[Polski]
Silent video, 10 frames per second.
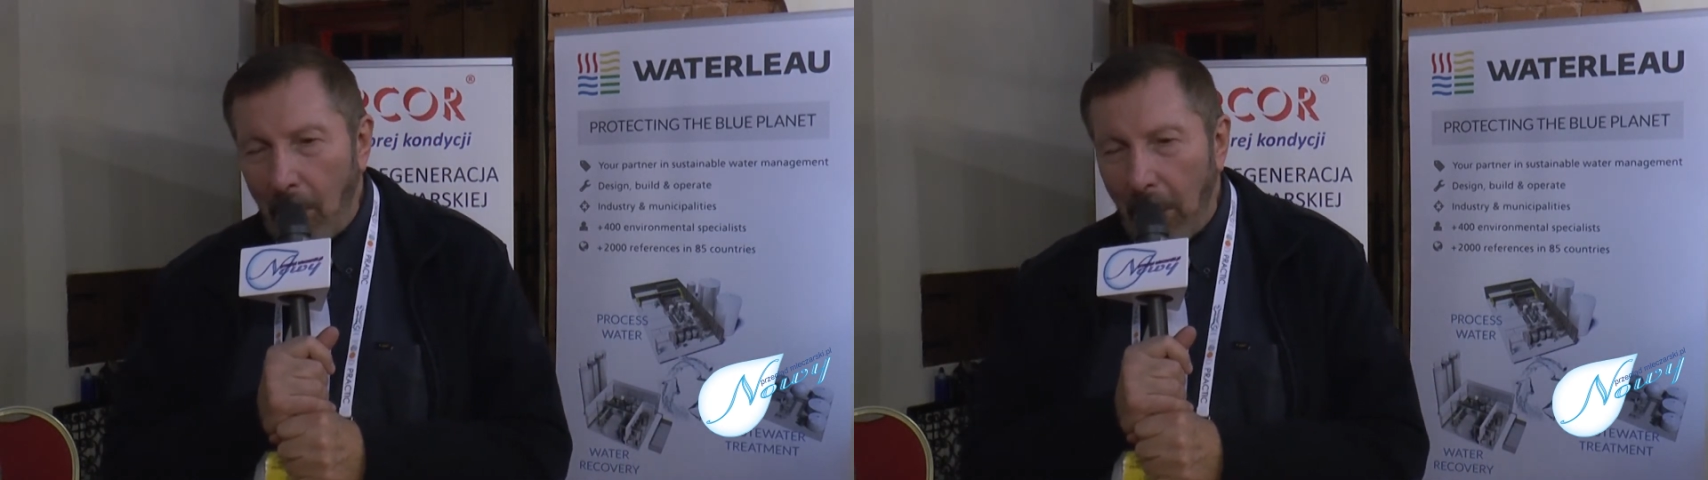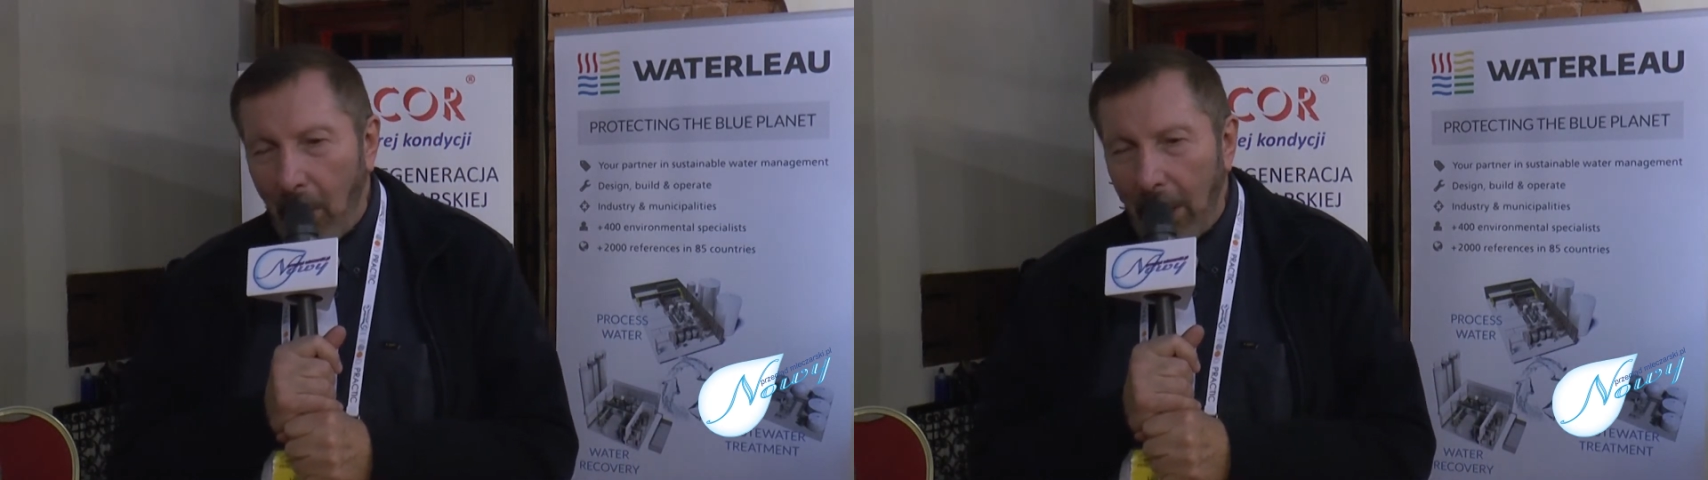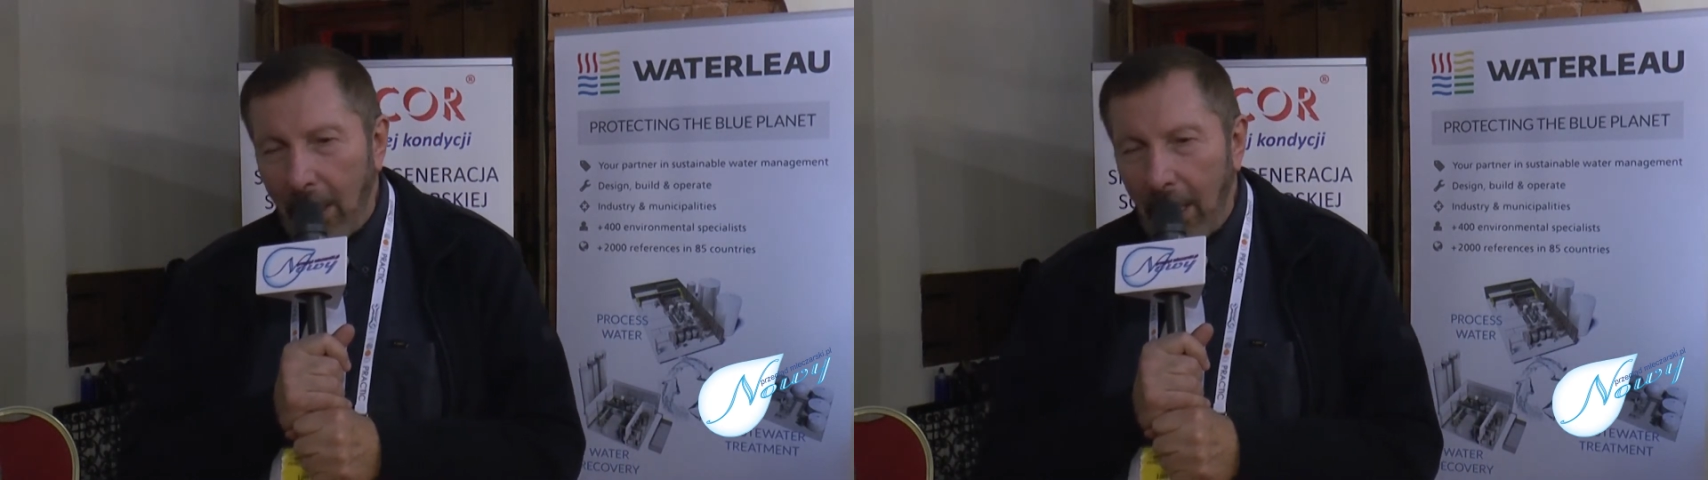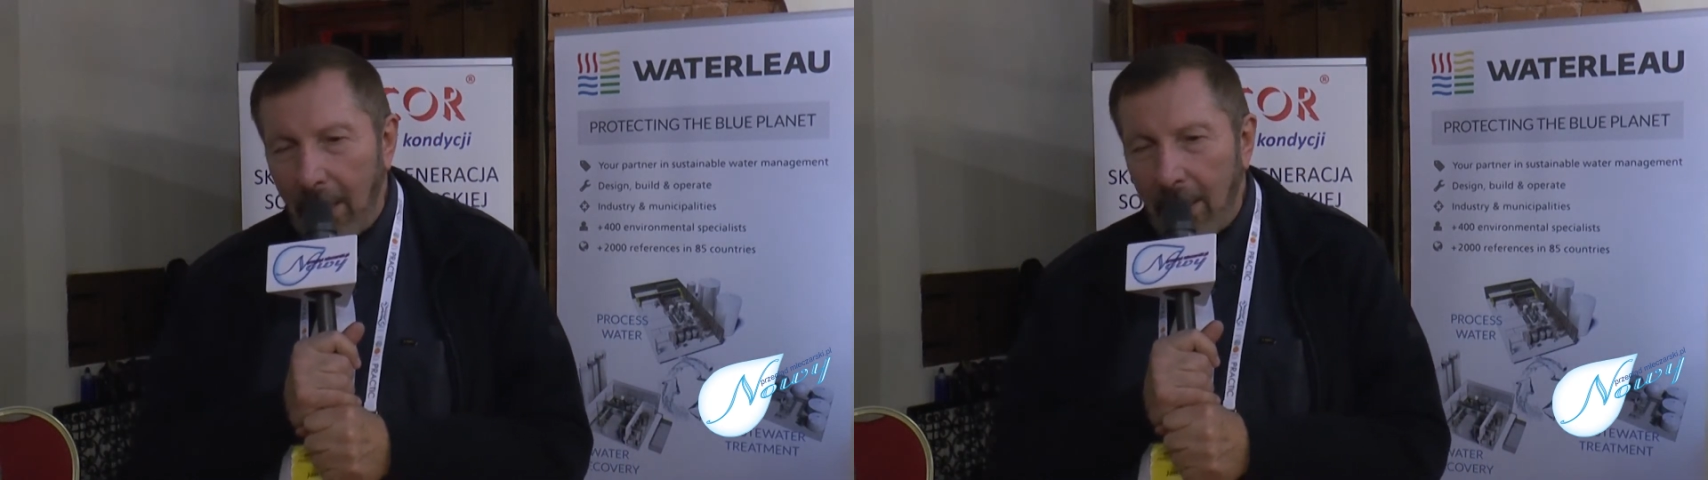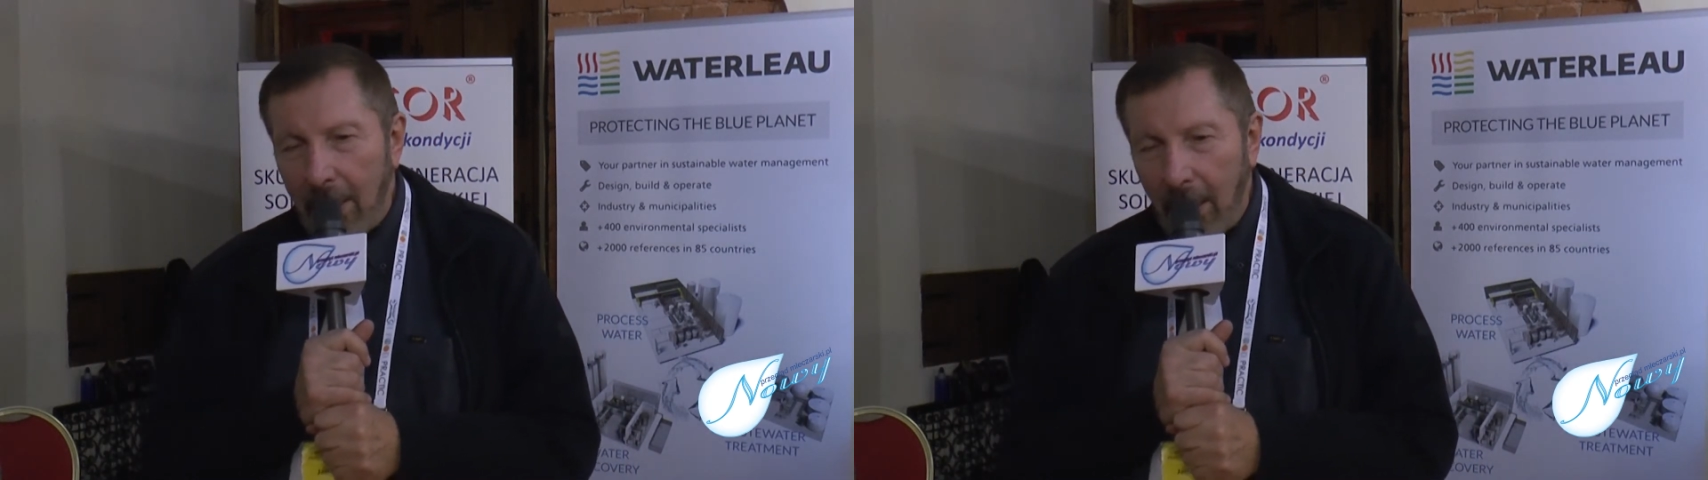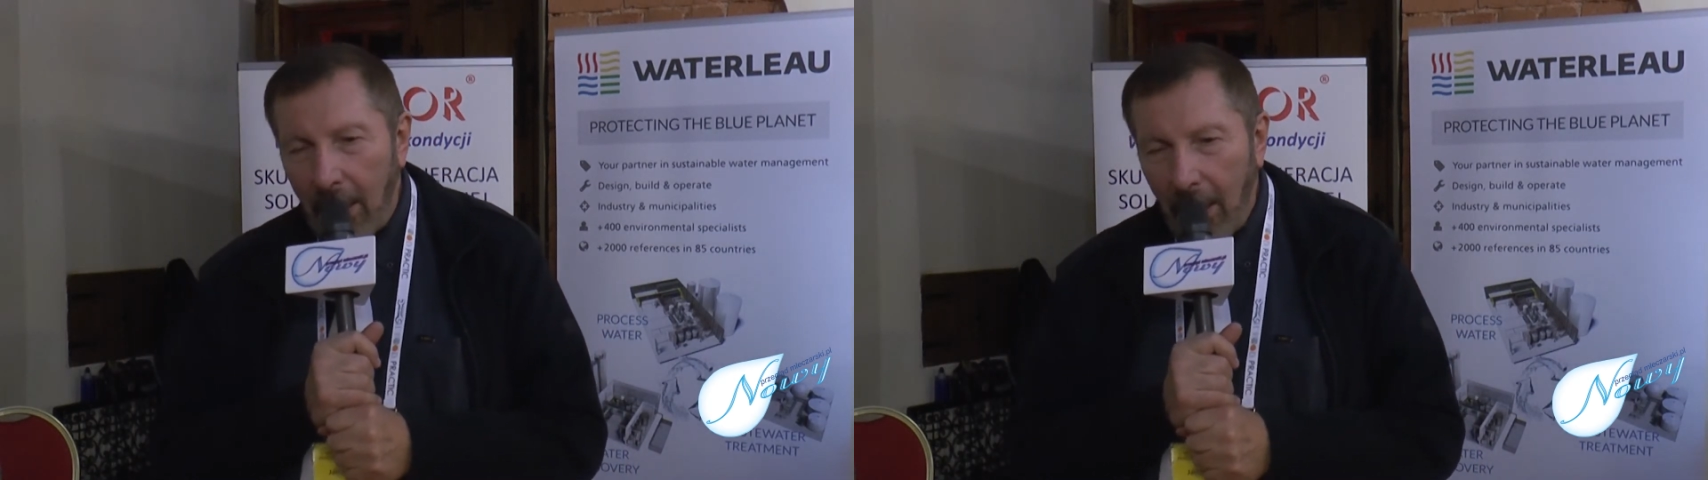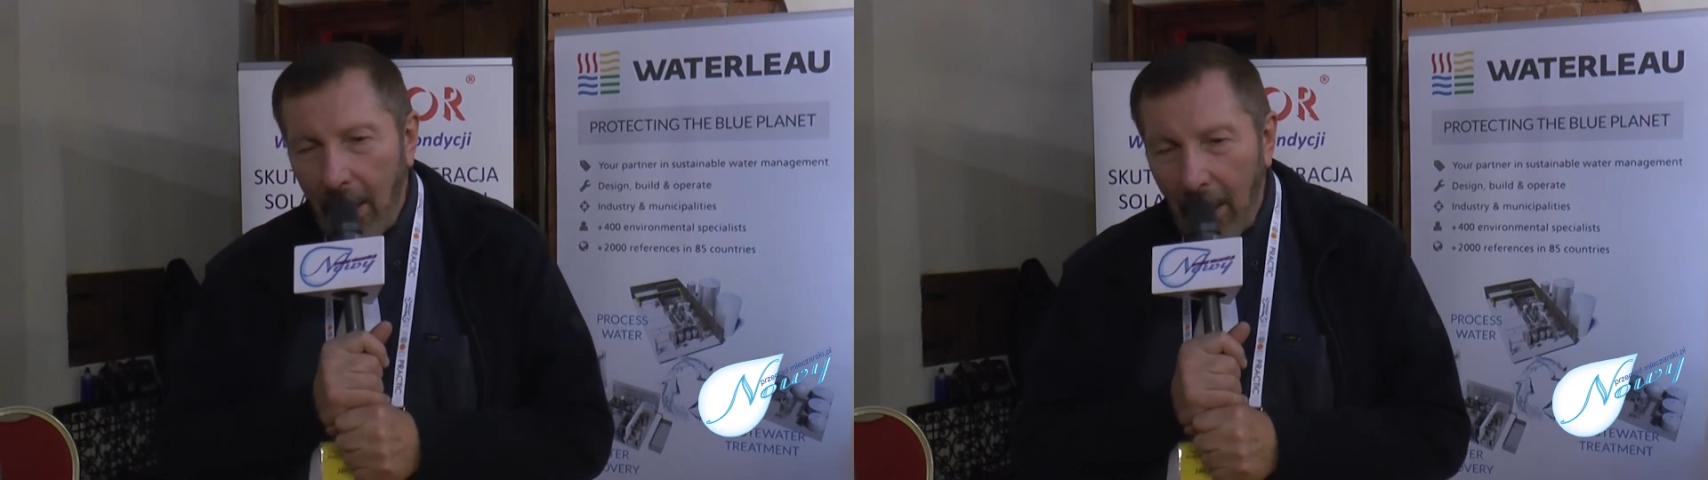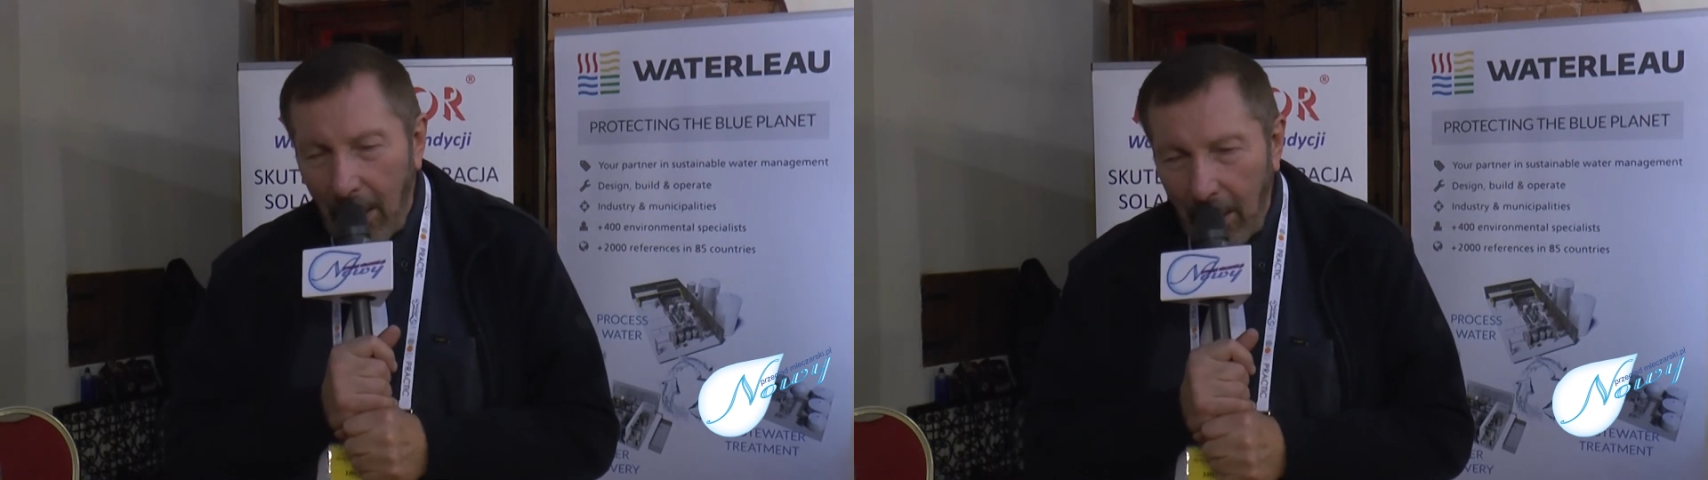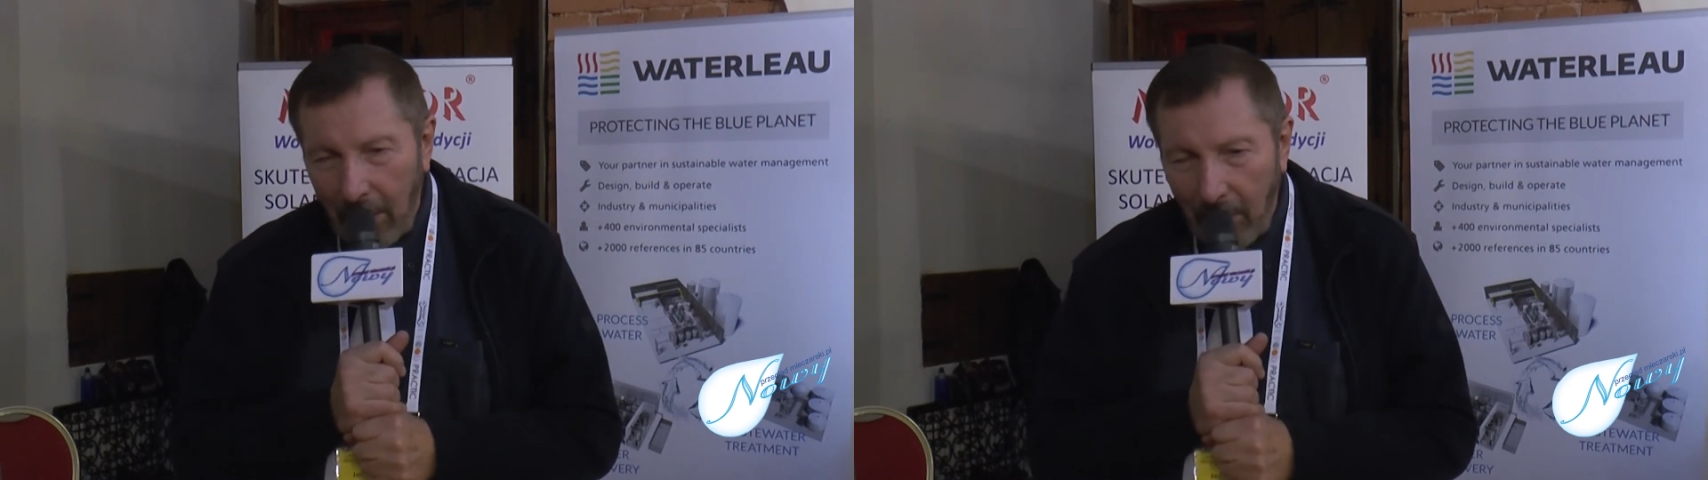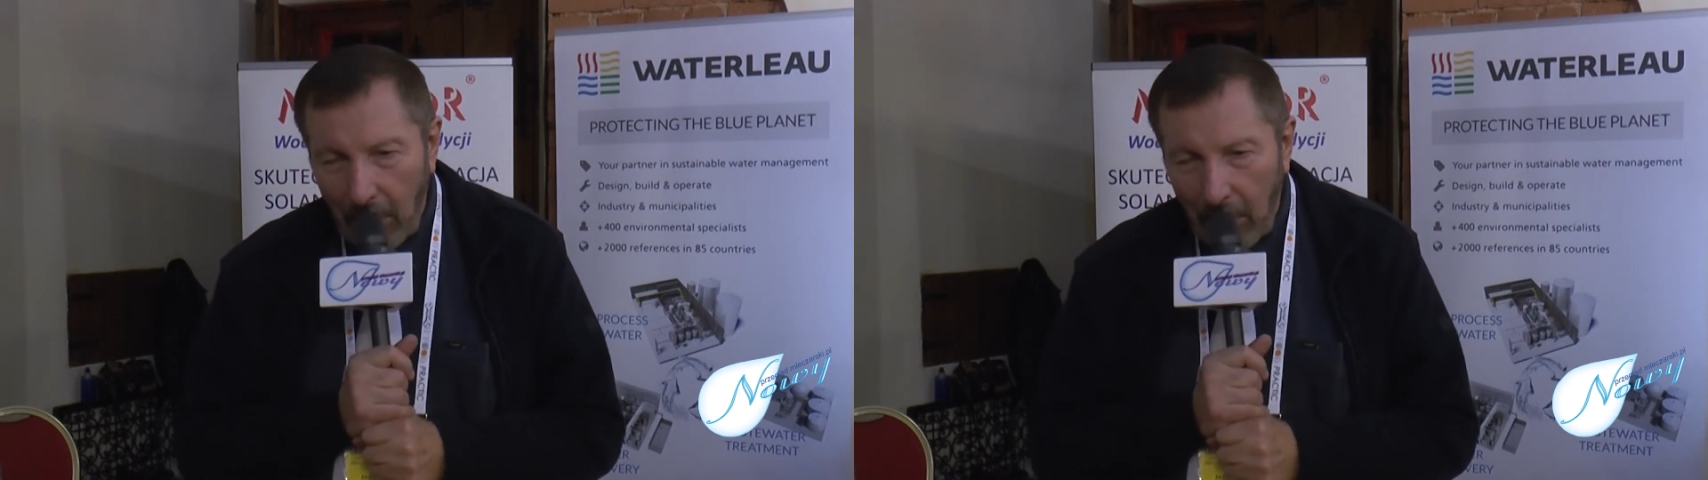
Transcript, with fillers: bioretencji w